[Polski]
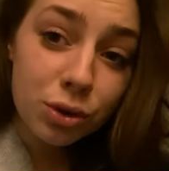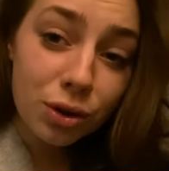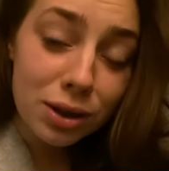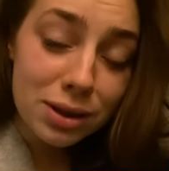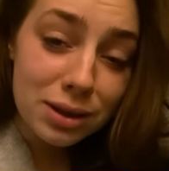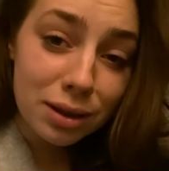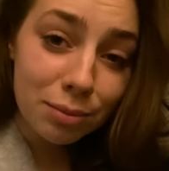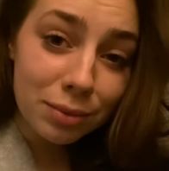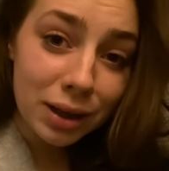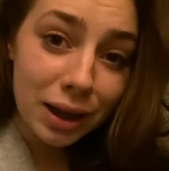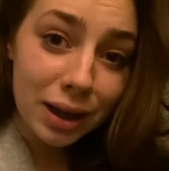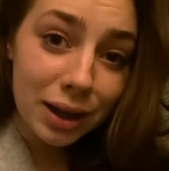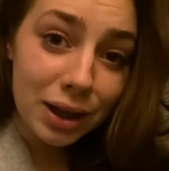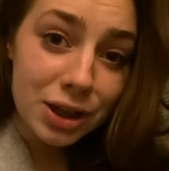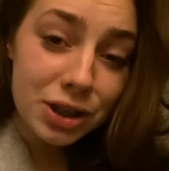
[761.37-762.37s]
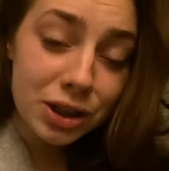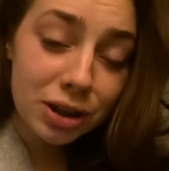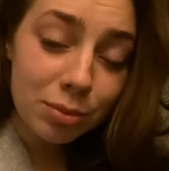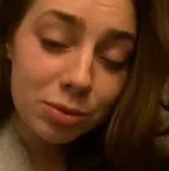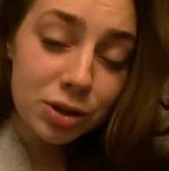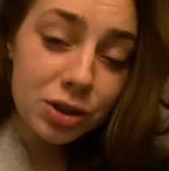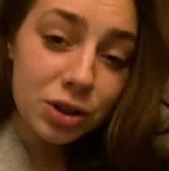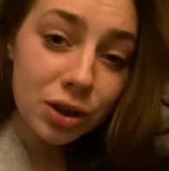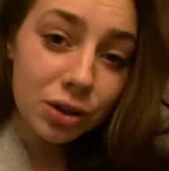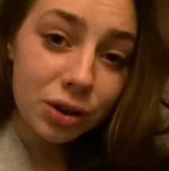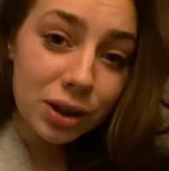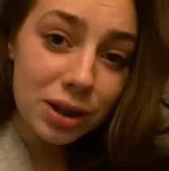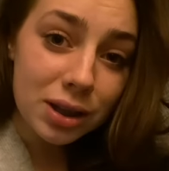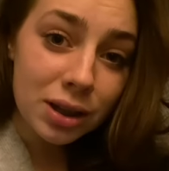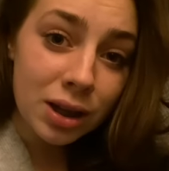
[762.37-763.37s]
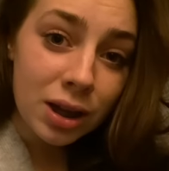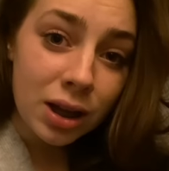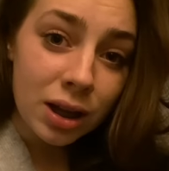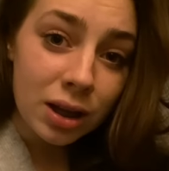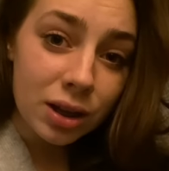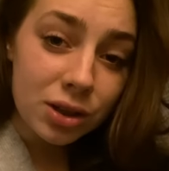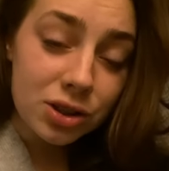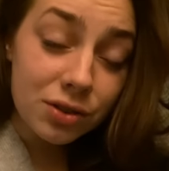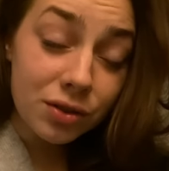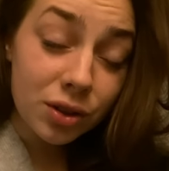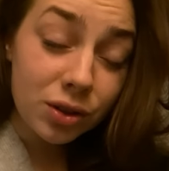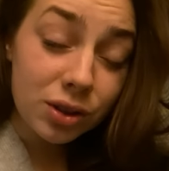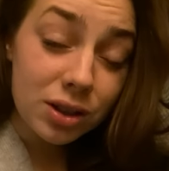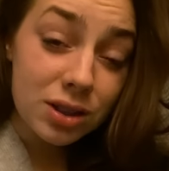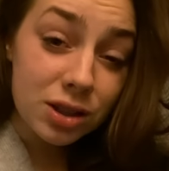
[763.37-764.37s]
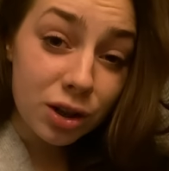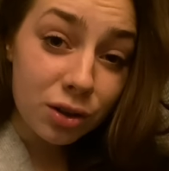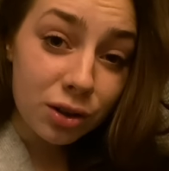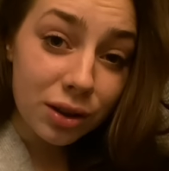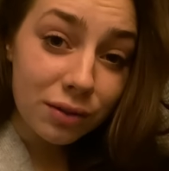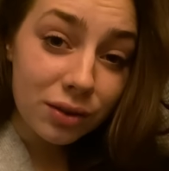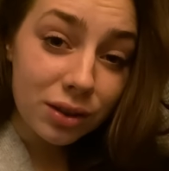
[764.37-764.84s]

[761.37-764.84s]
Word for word: to jestem na 79 stronie,